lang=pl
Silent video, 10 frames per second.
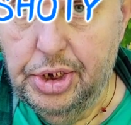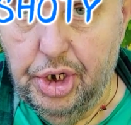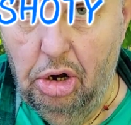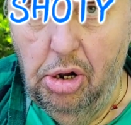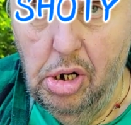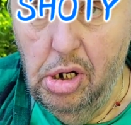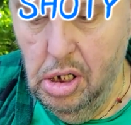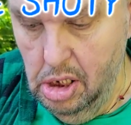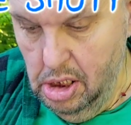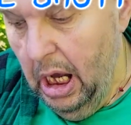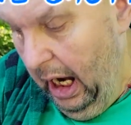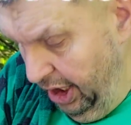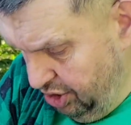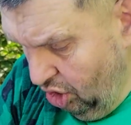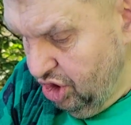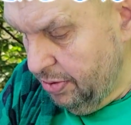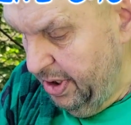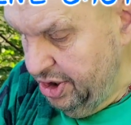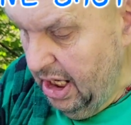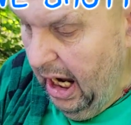Co? tych słuchawek. A i to niech
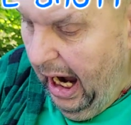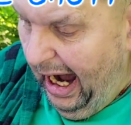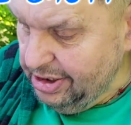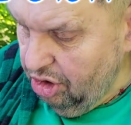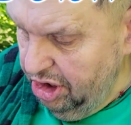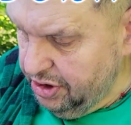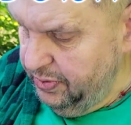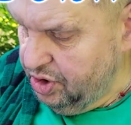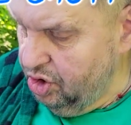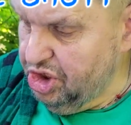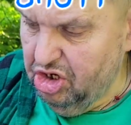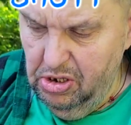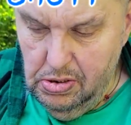będzie. A to jest, wiesz do czego?